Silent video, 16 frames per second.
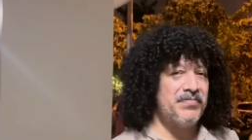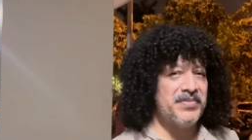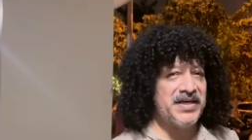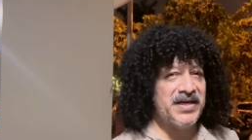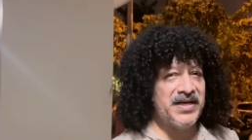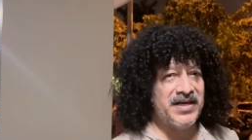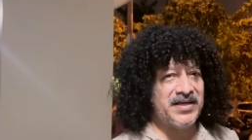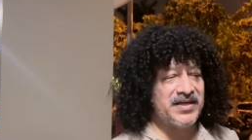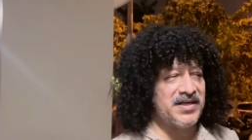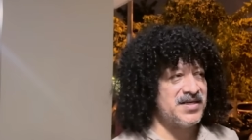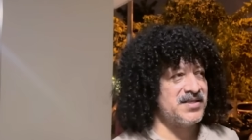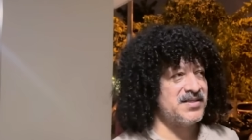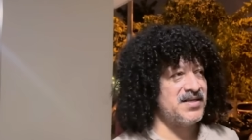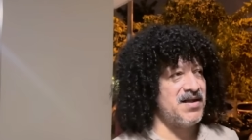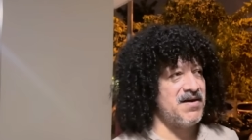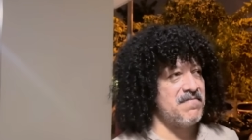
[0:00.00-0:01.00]
biaya dengan
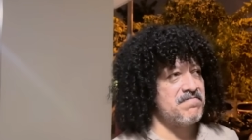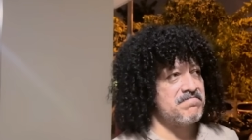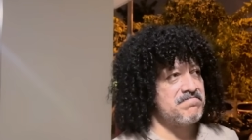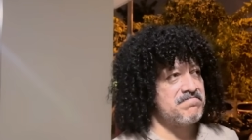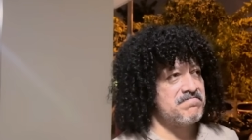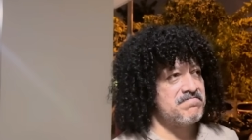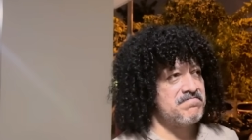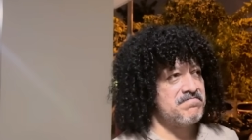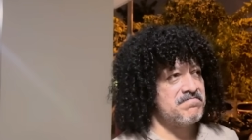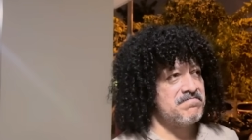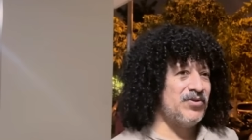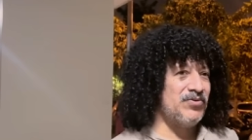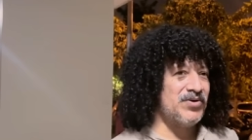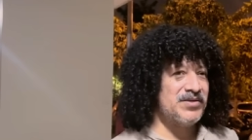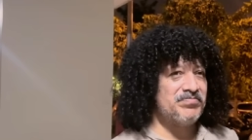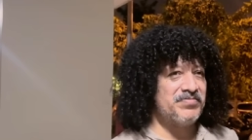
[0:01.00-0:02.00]
Islam.
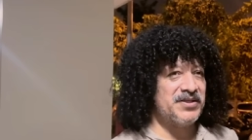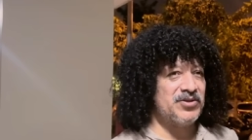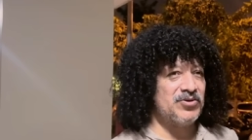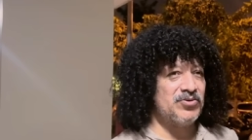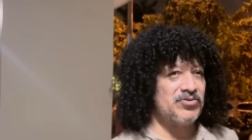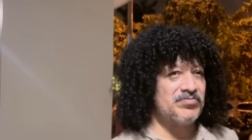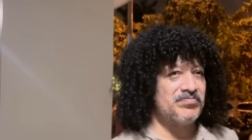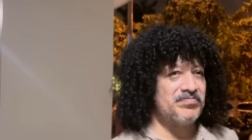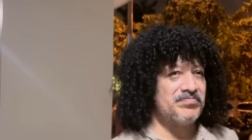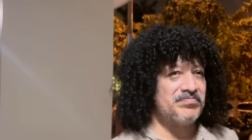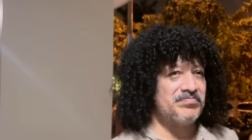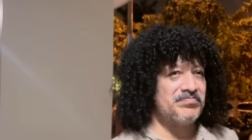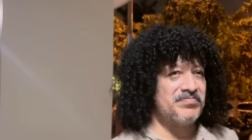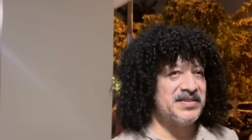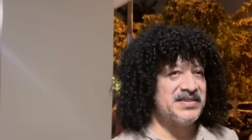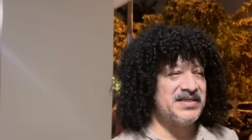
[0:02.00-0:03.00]
Itu kan bentuk
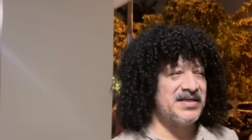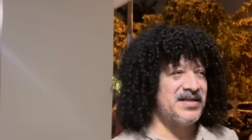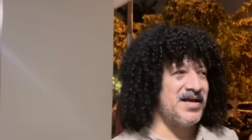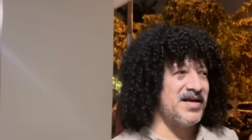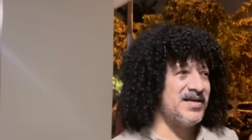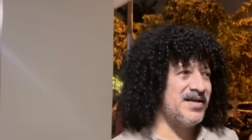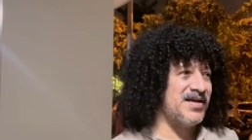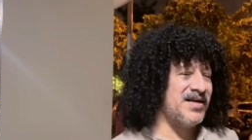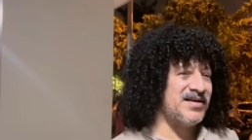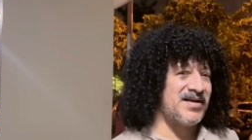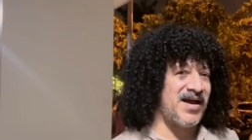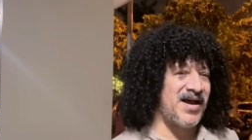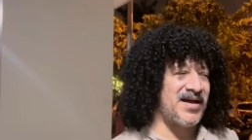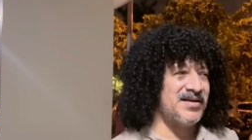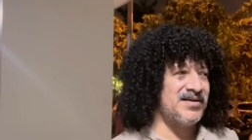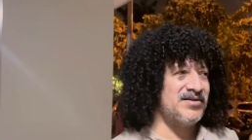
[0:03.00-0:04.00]
mencederai
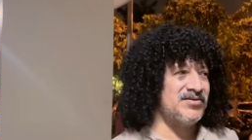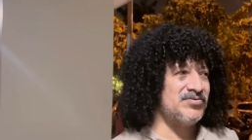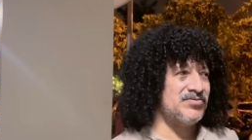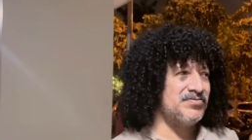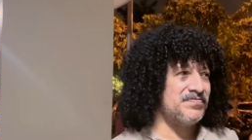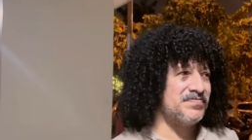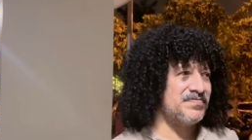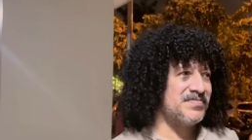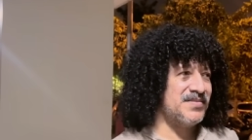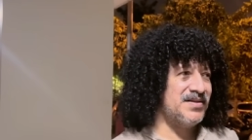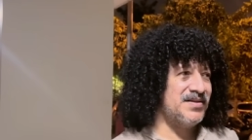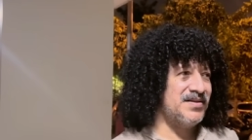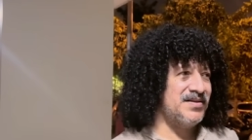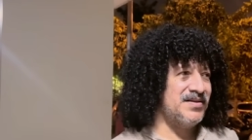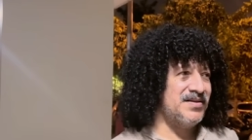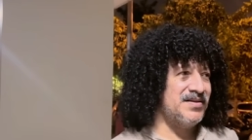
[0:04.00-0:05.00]
NKRI itu.
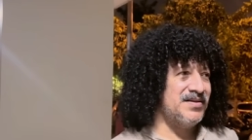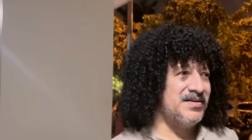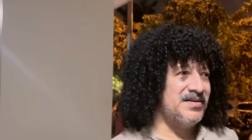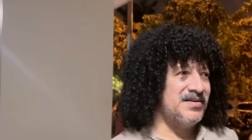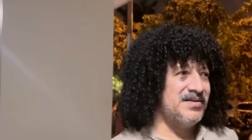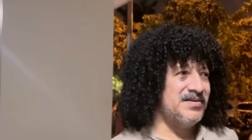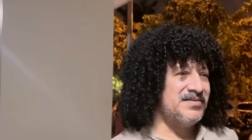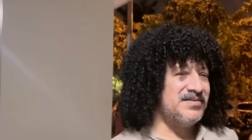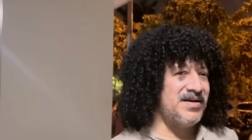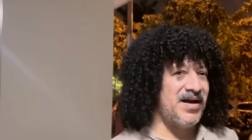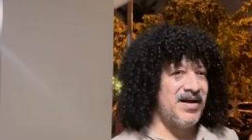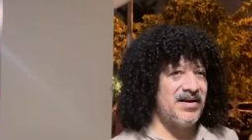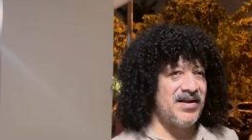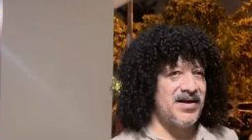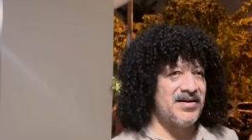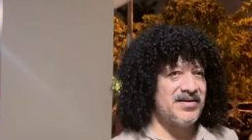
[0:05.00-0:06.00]

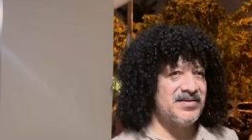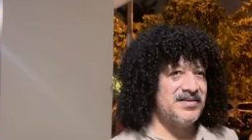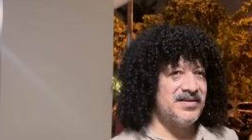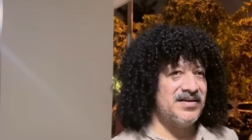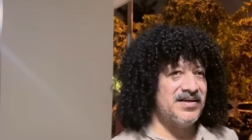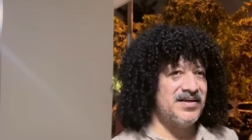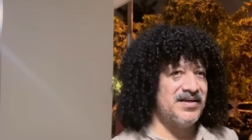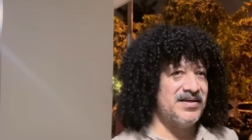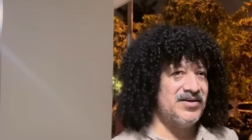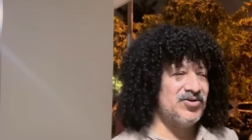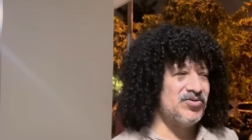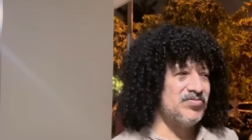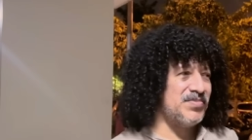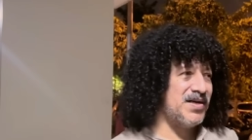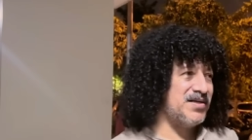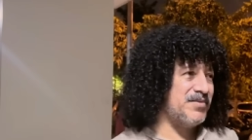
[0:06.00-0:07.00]
Janganlah negeri ini
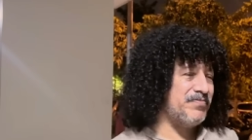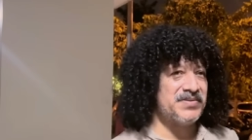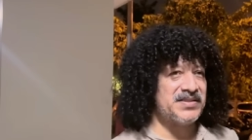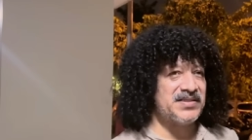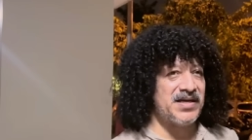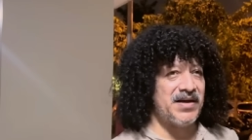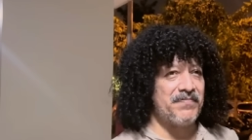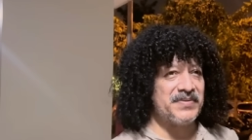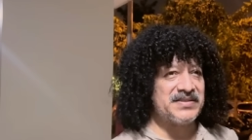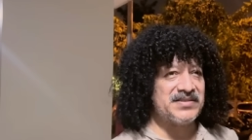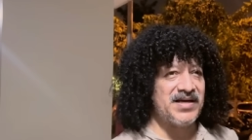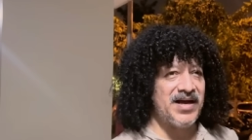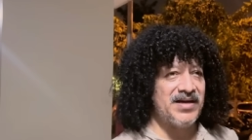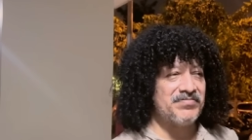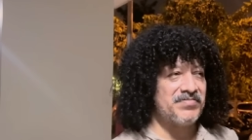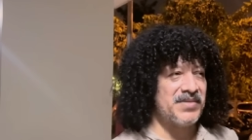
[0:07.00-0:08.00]
cuma
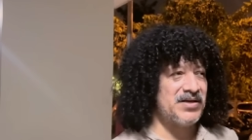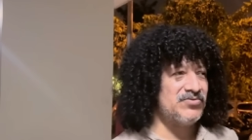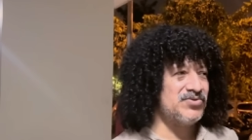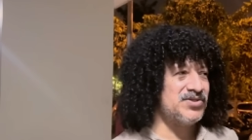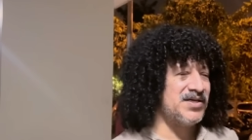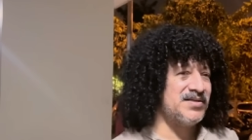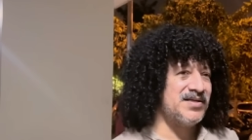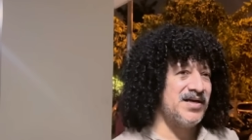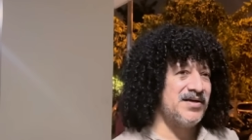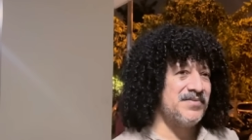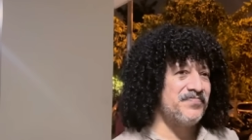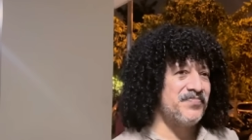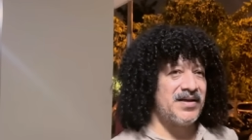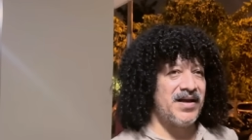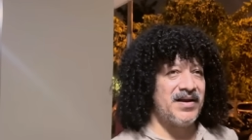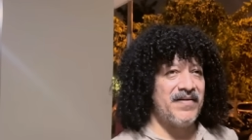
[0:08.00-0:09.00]
dipecah-pecah manusianya
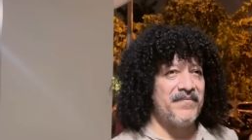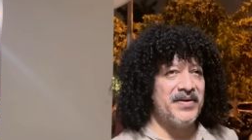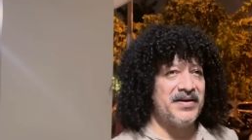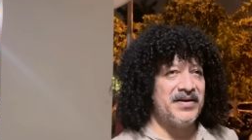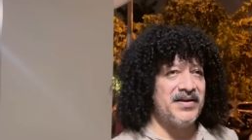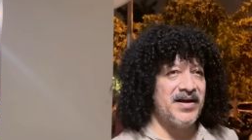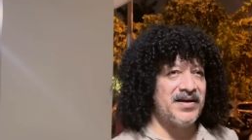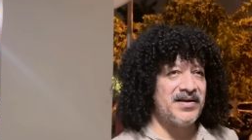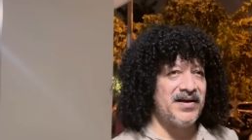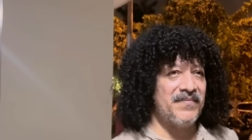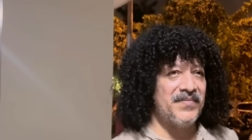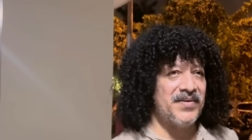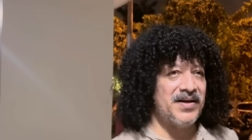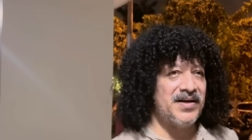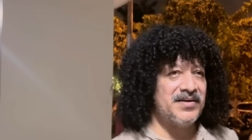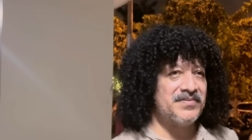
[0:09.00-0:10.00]
karena beda
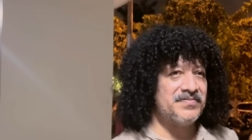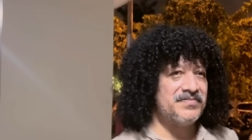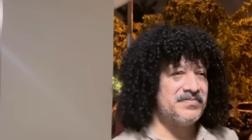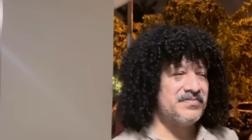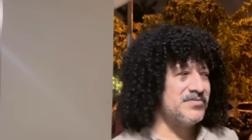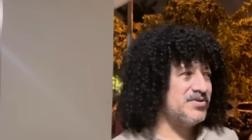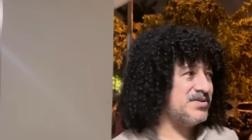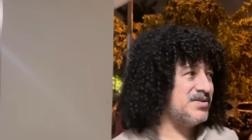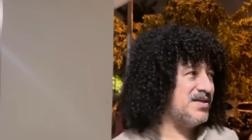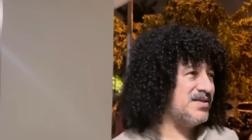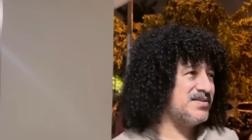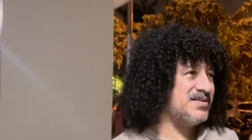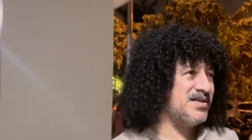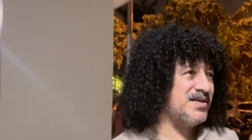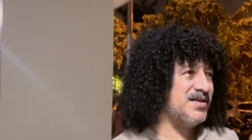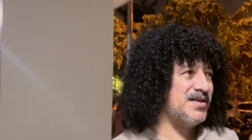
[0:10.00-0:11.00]
agama mau
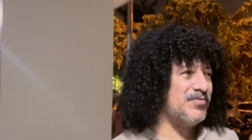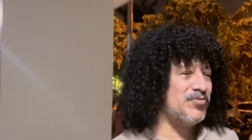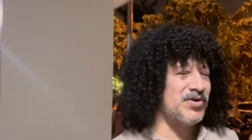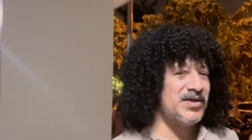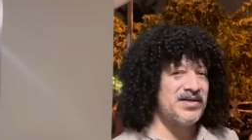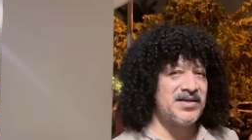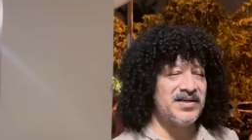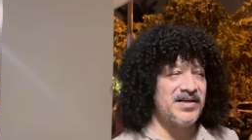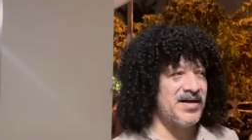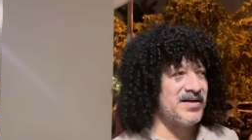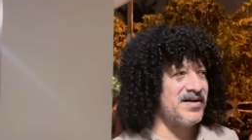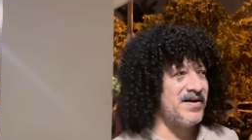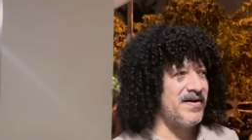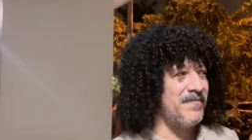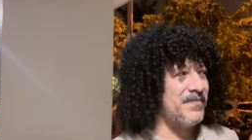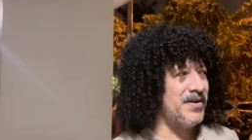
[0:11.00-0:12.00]
negeri ini bukan negeri
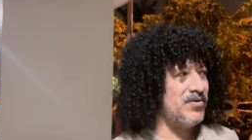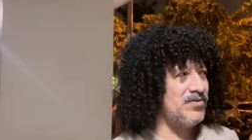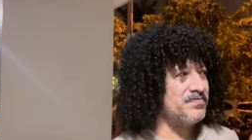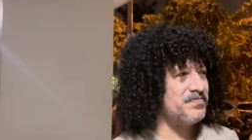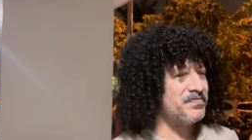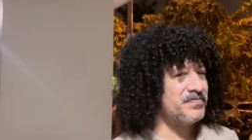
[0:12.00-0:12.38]
agama. Oh.